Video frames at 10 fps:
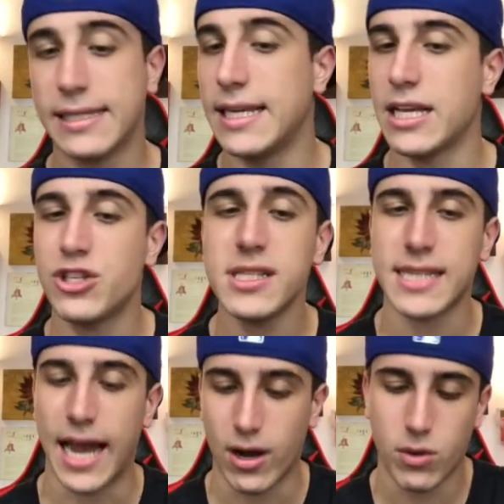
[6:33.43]
di
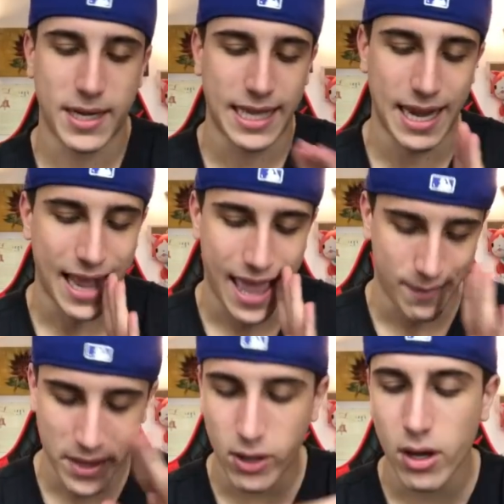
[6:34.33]
registrarlo perché era
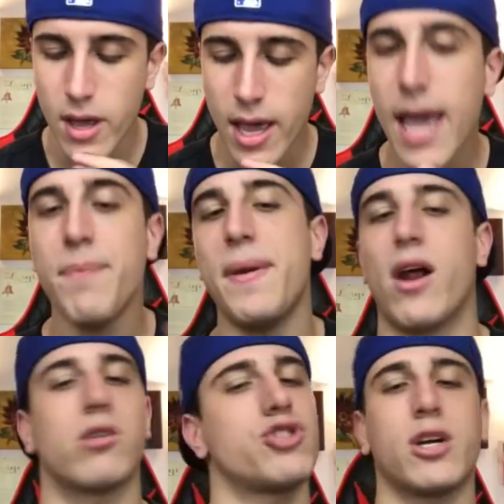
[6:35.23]
epico, e
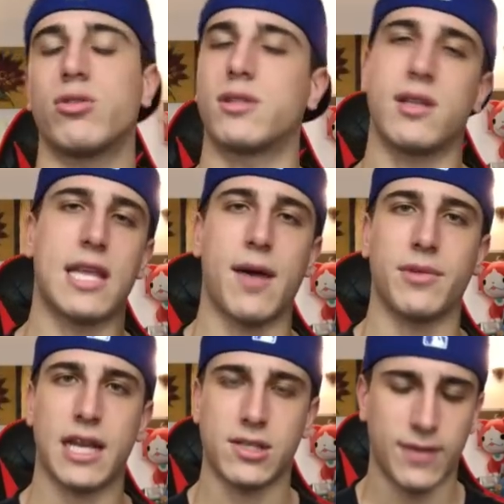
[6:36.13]
però ci accontentiamo
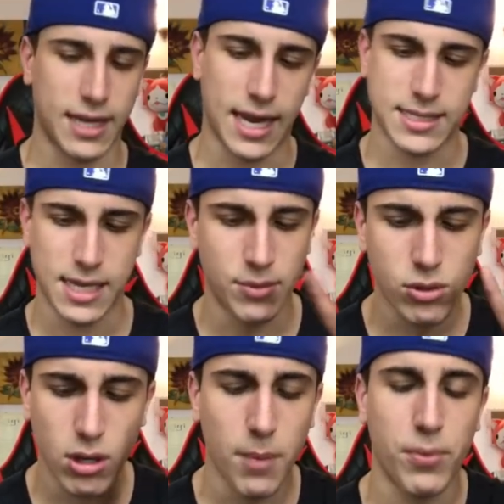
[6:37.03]
della sfida classica,
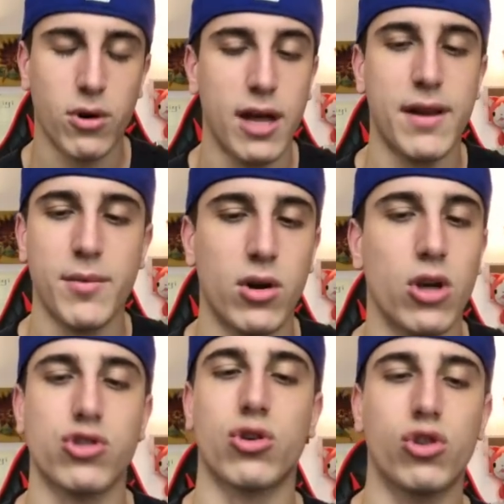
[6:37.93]
purtroppo non avremo il
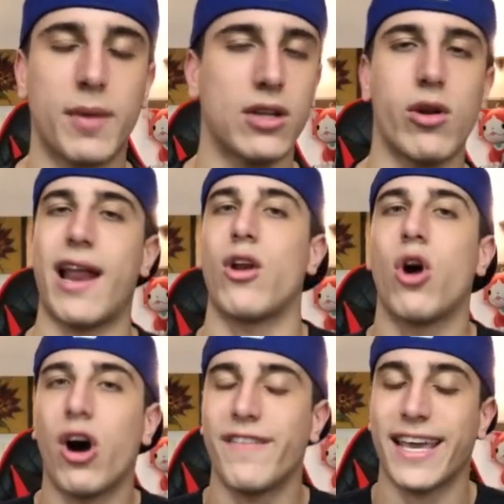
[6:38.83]
nostro domatore al
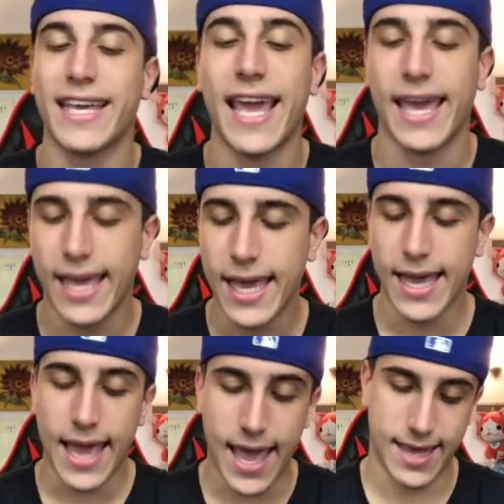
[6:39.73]
9 che...
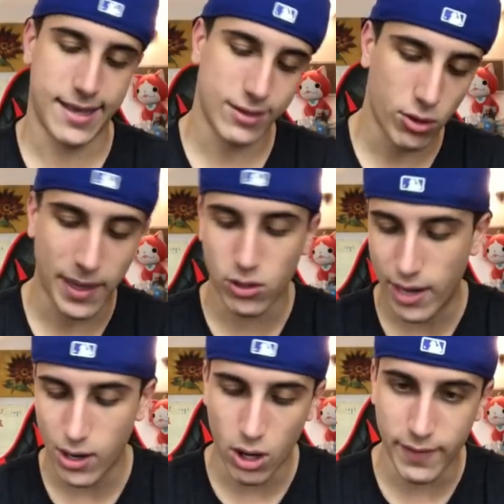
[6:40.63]
Eh, il domatore
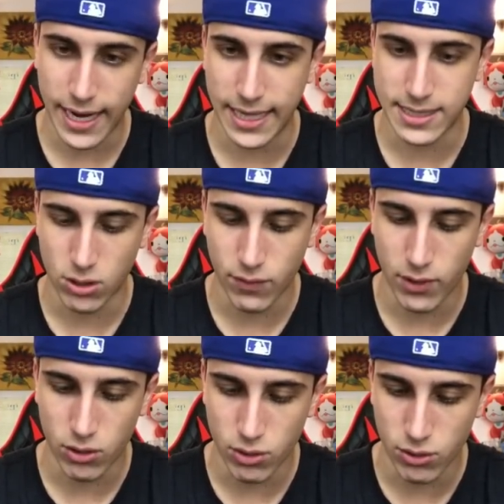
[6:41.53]
al 9 ragazzi non ve
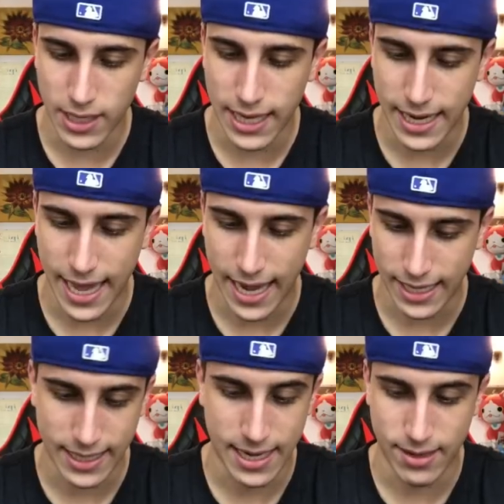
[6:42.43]
lo devo dire
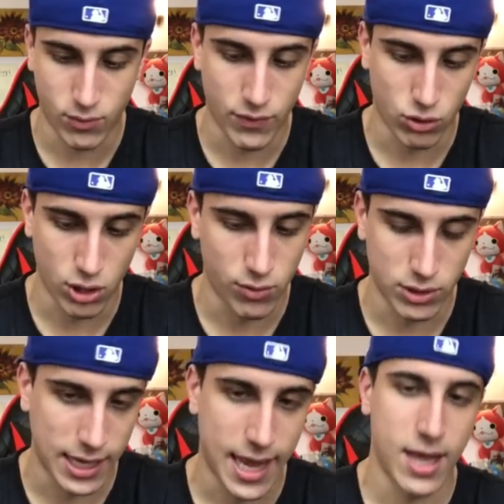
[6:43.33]
neanche, non ve lo devo
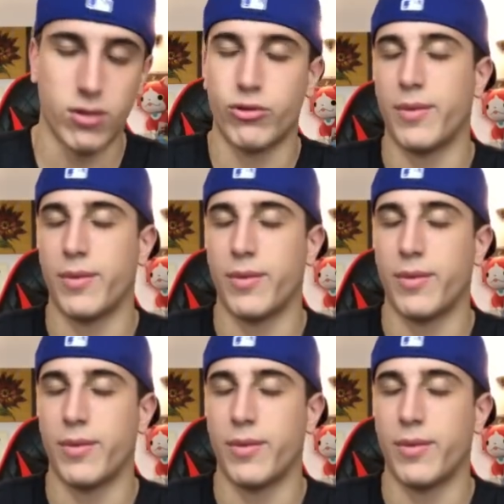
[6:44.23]
dire io, il